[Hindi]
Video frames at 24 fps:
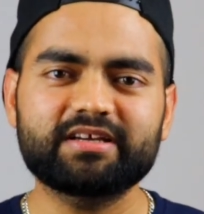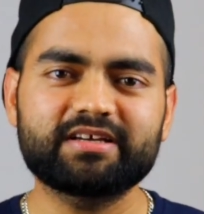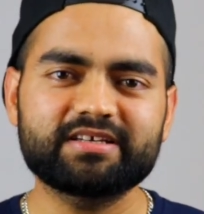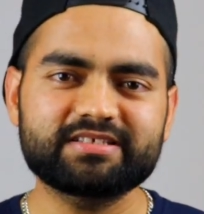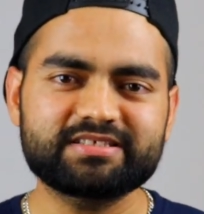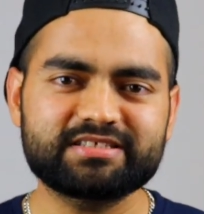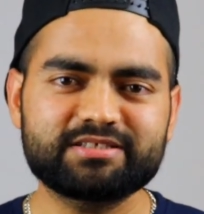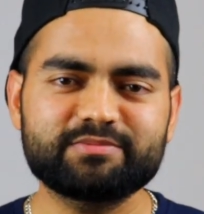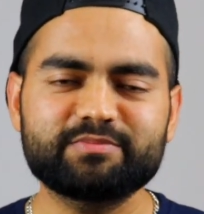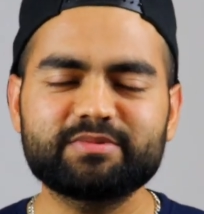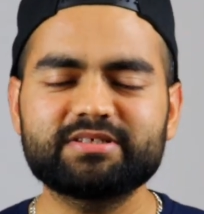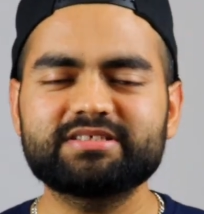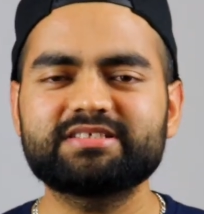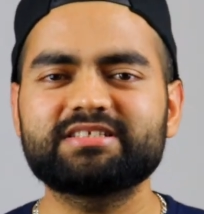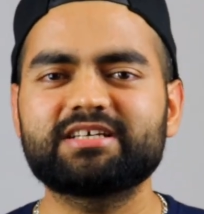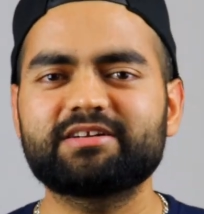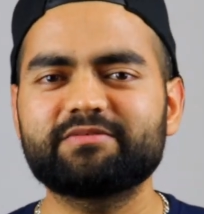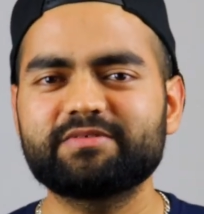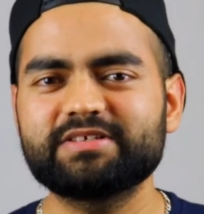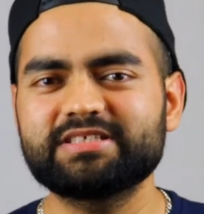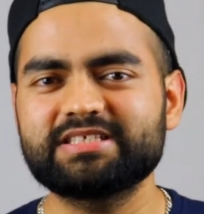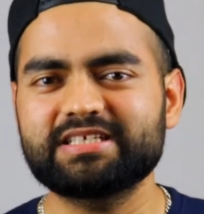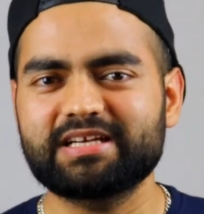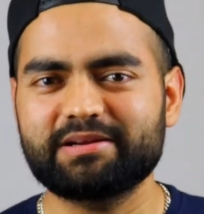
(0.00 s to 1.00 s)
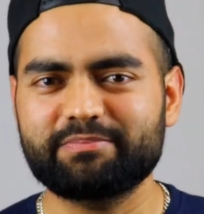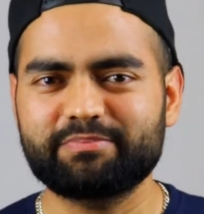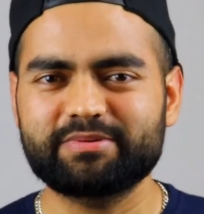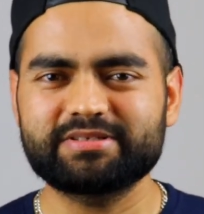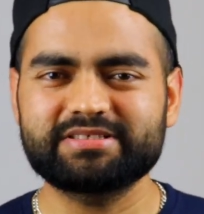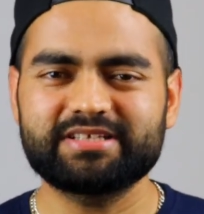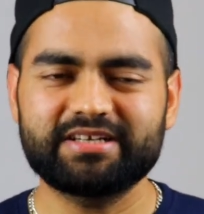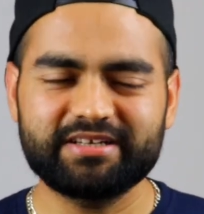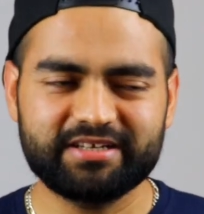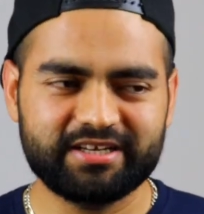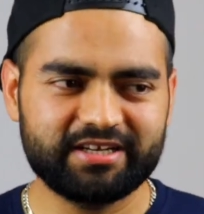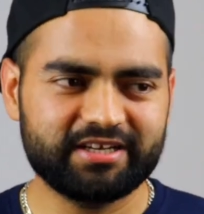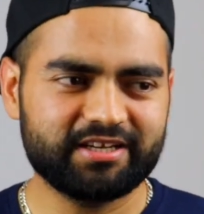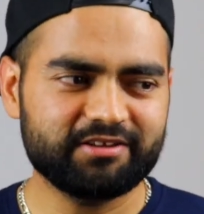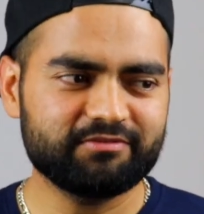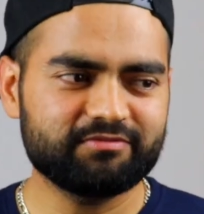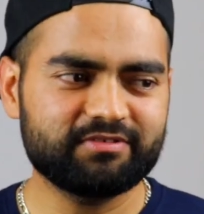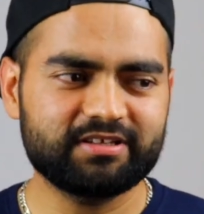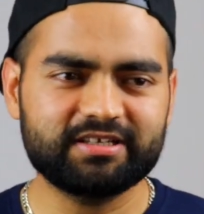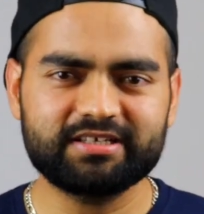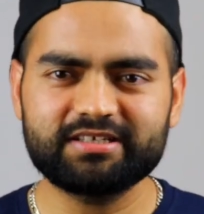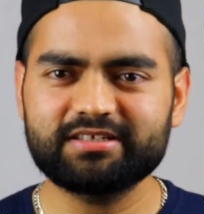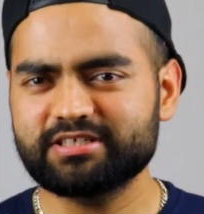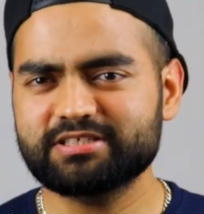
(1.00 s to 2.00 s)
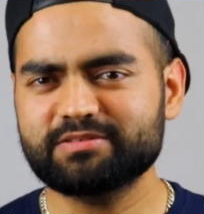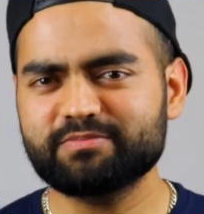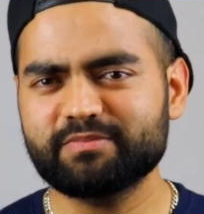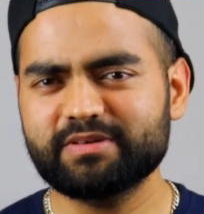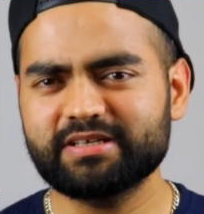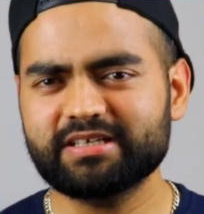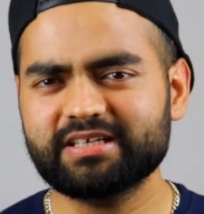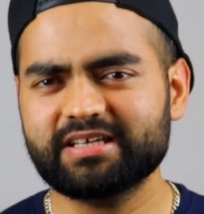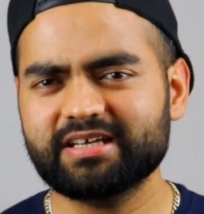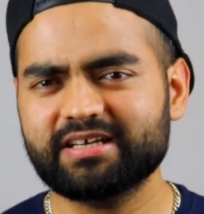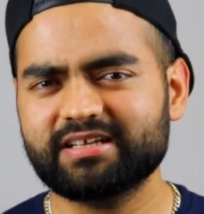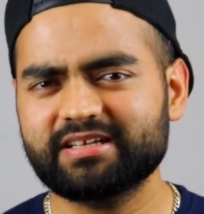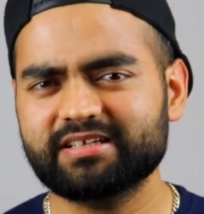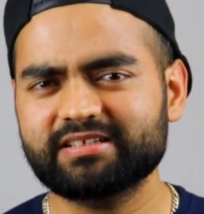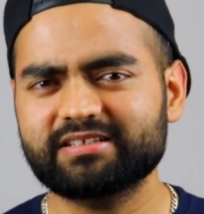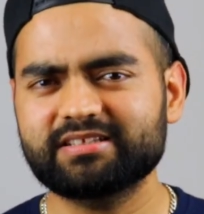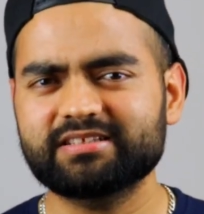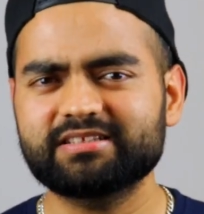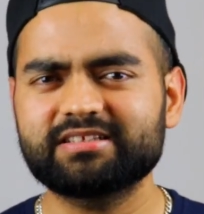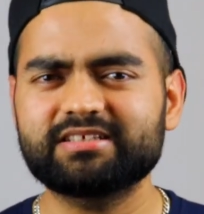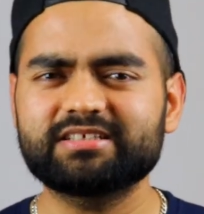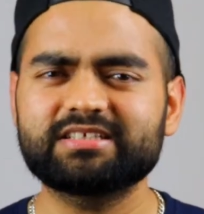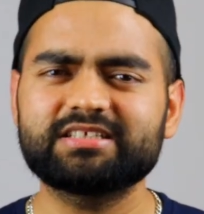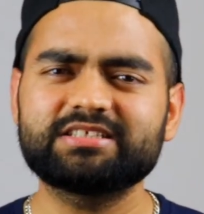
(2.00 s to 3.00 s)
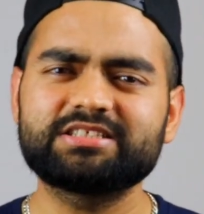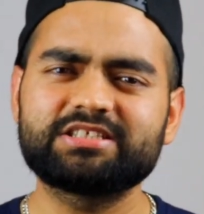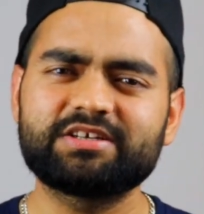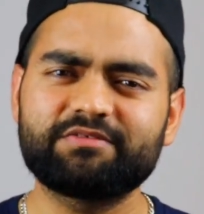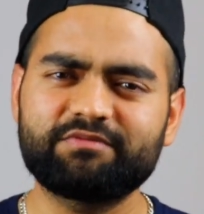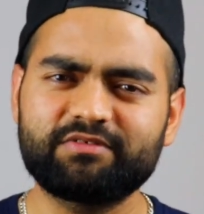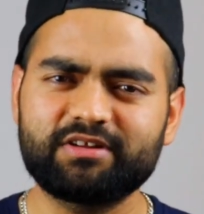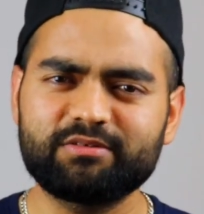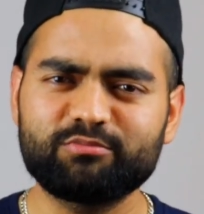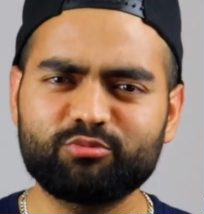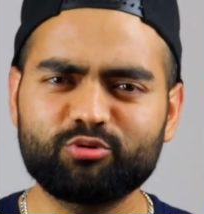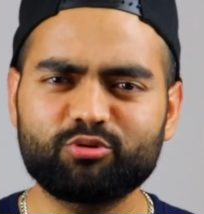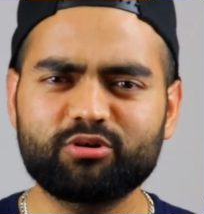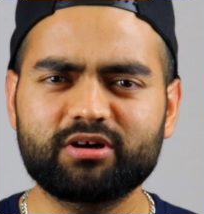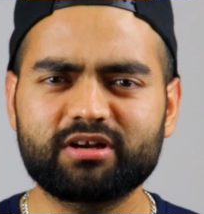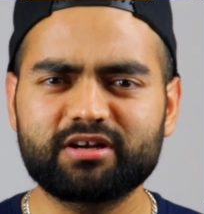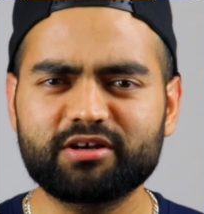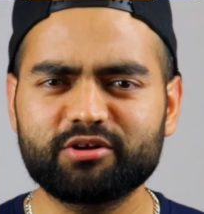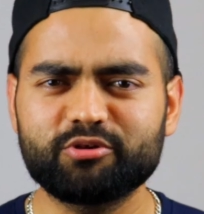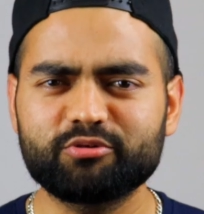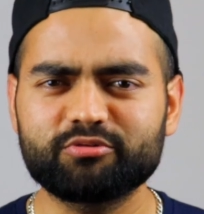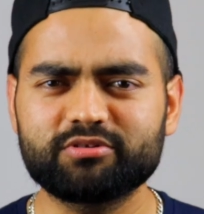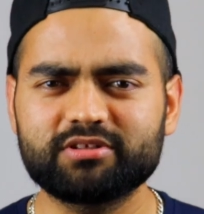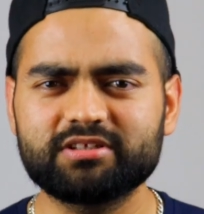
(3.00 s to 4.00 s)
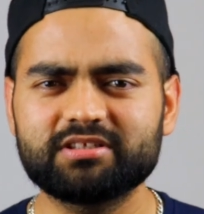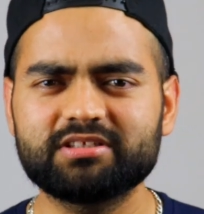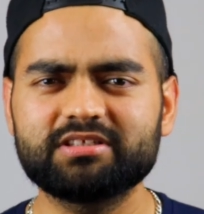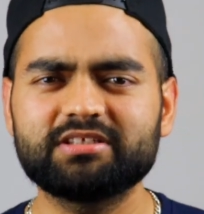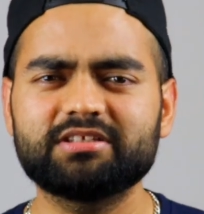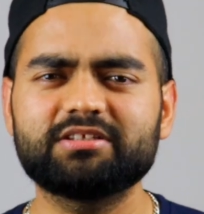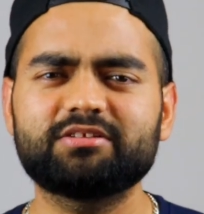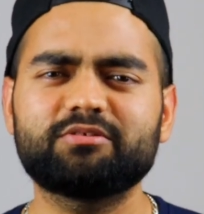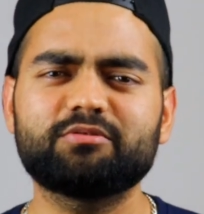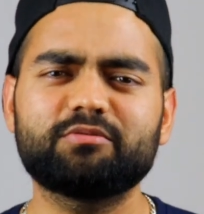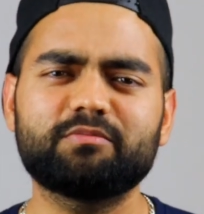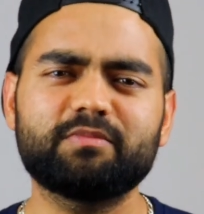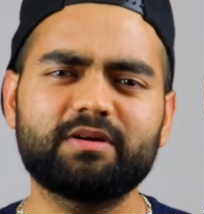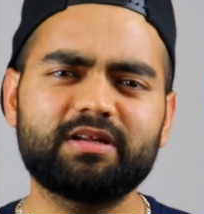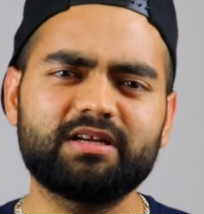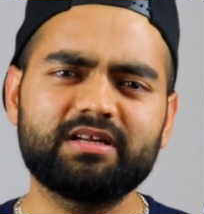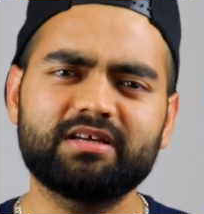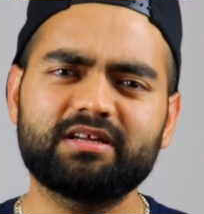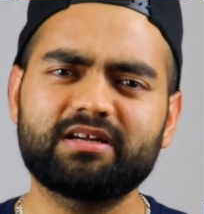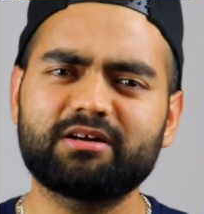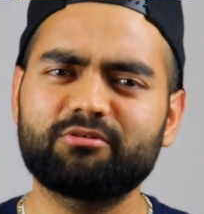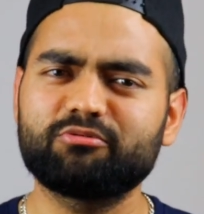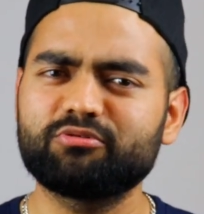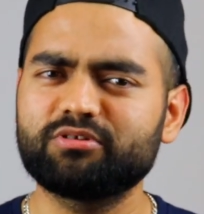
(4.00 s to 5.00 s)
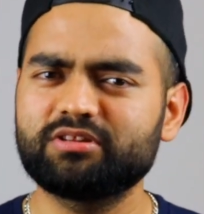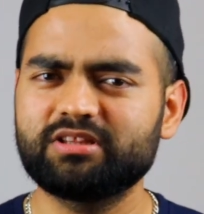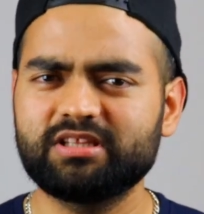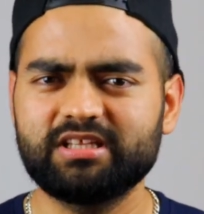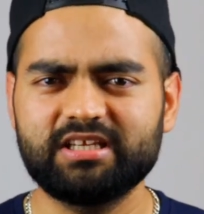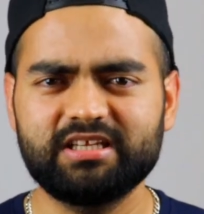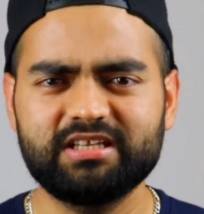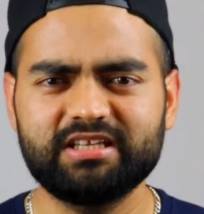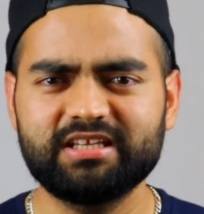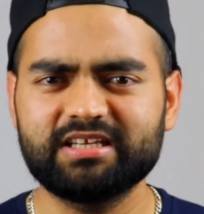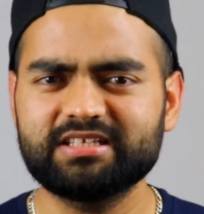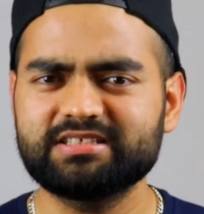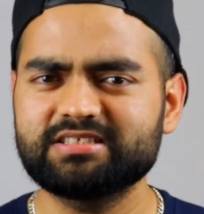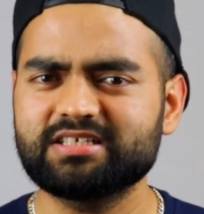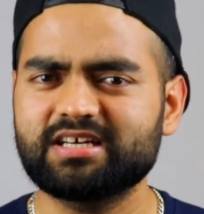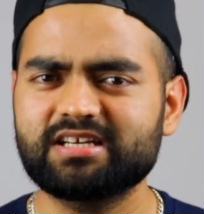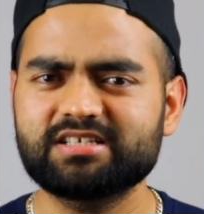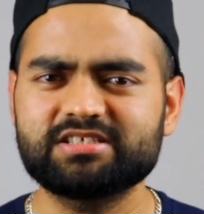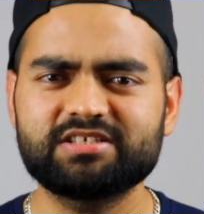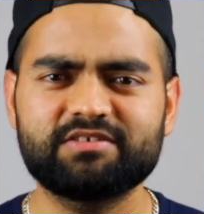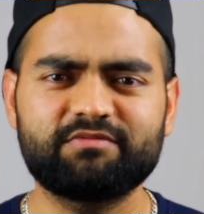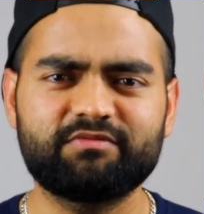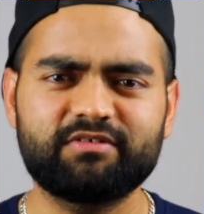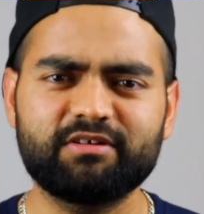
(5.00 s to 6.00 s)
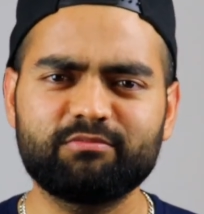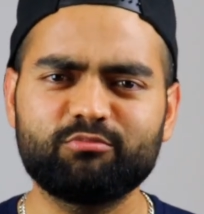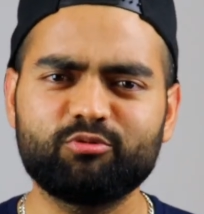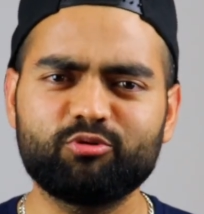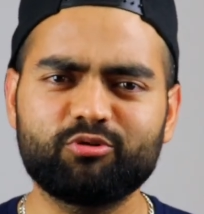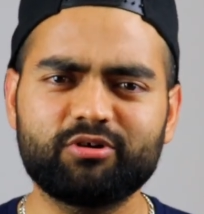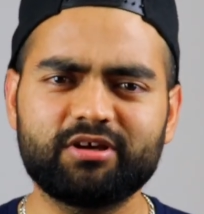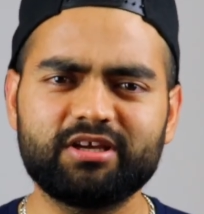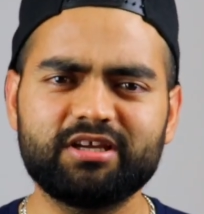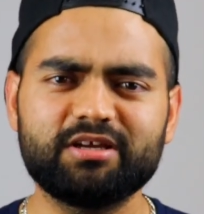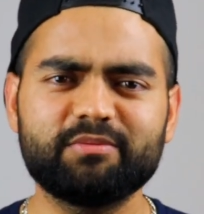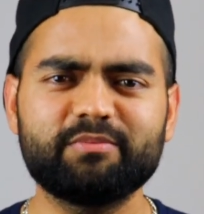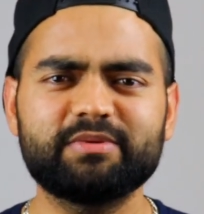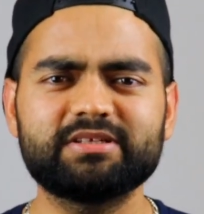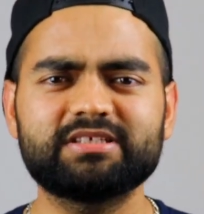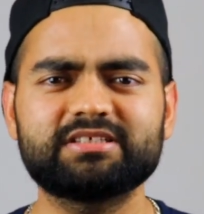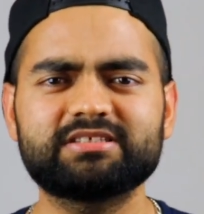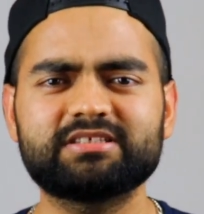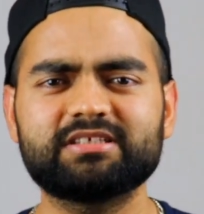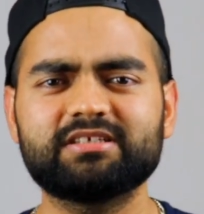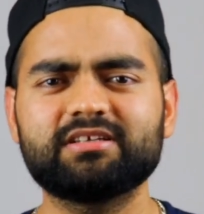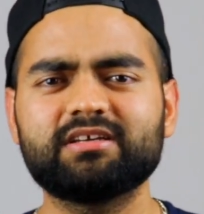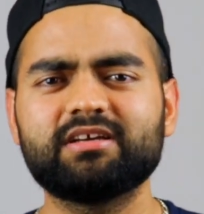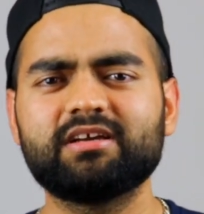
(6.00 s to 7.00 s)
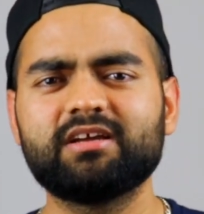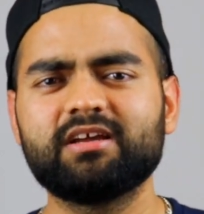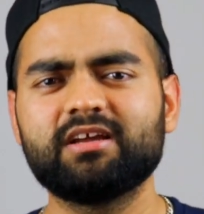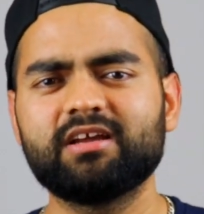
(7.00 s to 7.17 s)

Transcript: कस्टमर सर्विस रिप्रेजेंटेटिव था इसमें क्या रहता था कि शिफ्टें बुक करनी होती थी तो मैंने अराउंड तीन या चार शिफ्टें बुक की है मैं जैसे